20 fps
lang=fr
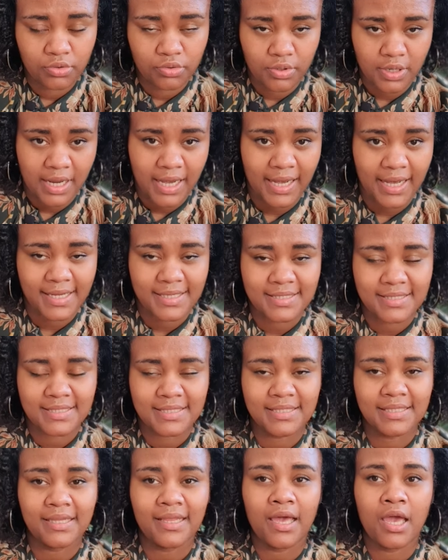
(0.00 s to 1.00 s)
de la
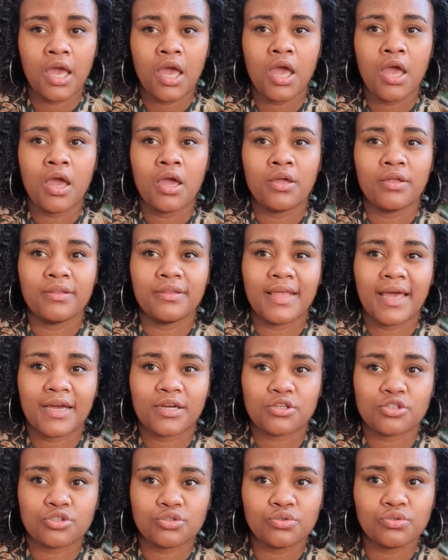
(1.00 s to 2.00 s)
racine,
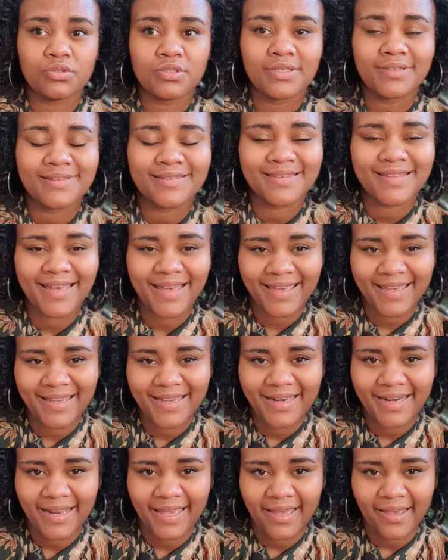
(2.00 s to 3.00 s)
d'un jaune très
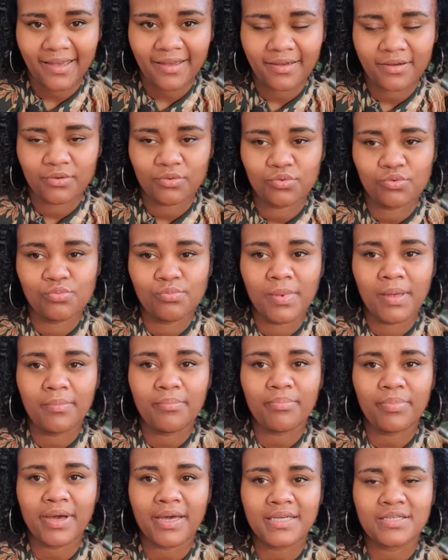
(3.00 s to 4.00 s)
clair ou
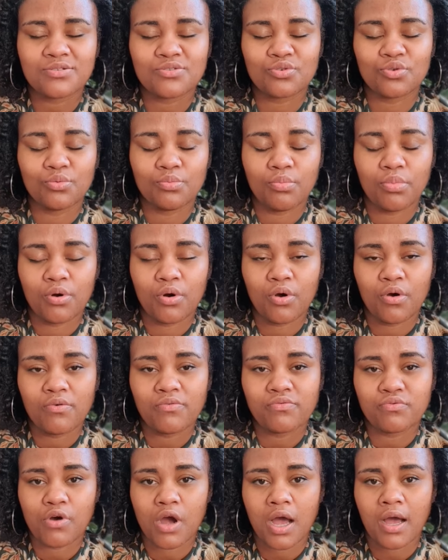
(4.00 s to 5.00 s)
même presque blanc,
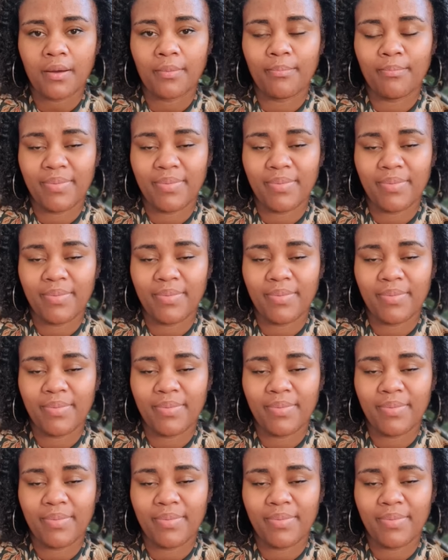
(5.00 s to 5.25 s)
voire